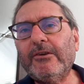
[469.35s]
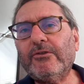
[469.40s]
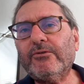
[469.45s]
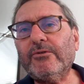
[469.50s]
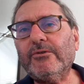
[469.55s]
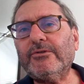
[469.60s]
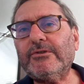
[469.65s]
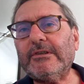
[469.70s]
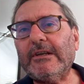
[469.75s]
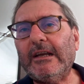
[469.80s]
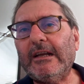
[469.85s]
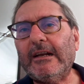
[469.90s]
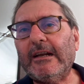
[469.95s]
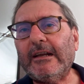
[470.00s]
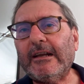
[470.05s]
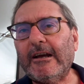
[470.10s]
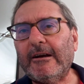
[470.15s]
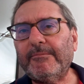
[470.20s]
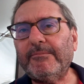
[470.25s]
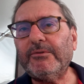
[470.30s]
Rusya
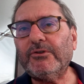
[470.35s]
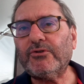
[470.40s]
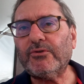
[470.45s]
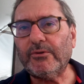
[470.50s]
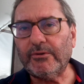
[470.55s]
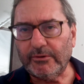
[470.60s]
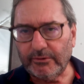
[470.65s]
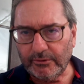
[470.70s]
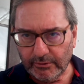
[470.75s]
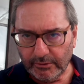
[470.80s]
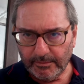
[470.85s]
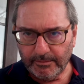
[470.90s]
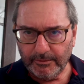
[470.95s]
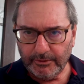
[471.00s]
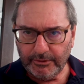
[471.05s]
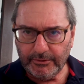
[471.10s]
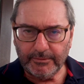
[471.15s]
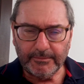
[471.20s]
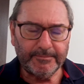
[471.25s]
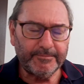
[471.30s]
ile yapmış
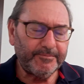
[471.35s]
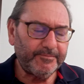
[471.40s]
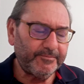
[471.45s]
olduğumuz